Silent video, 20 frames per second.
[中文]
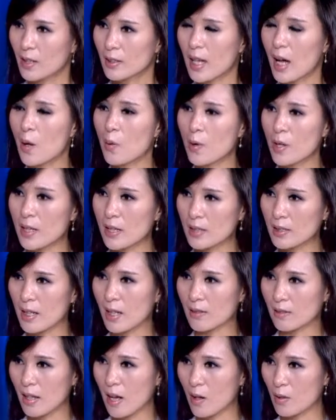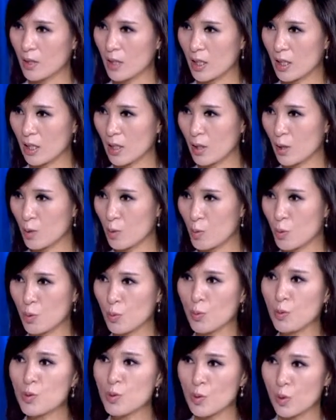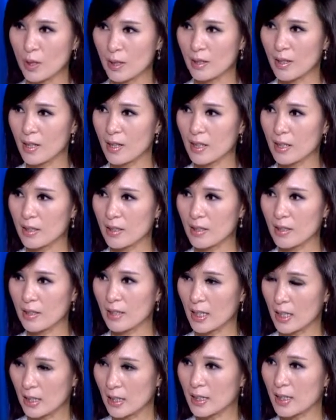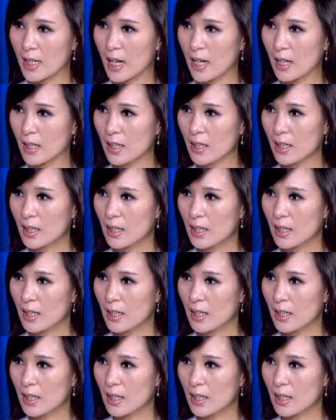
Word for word: 它会影响到你一个族群的一个形象。